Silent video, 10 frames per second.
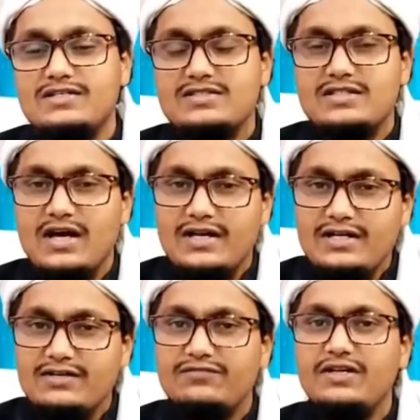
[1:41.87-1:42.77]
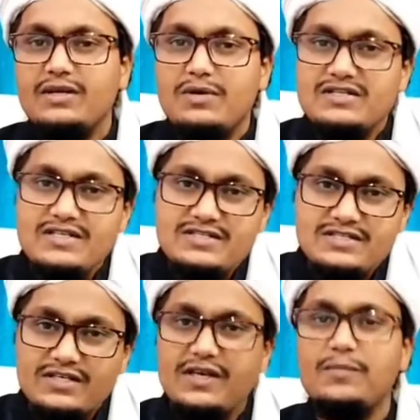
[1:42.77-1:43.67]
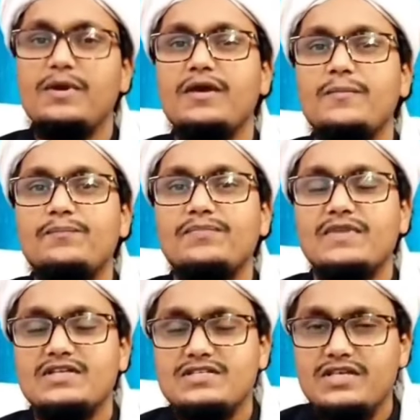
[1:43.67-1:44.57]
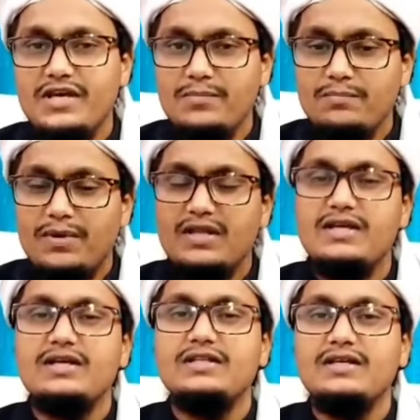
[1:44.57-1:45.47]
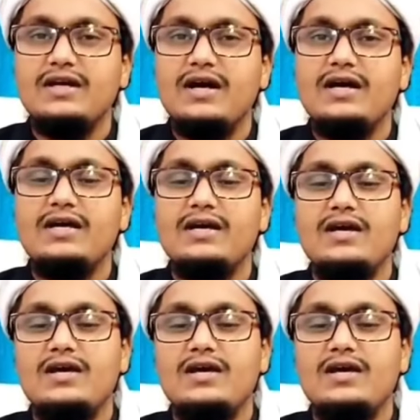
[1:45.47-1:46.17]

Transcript: सारी नफली नमाज़ें सेम हैं सेम पढ़ने का तरीक़ा है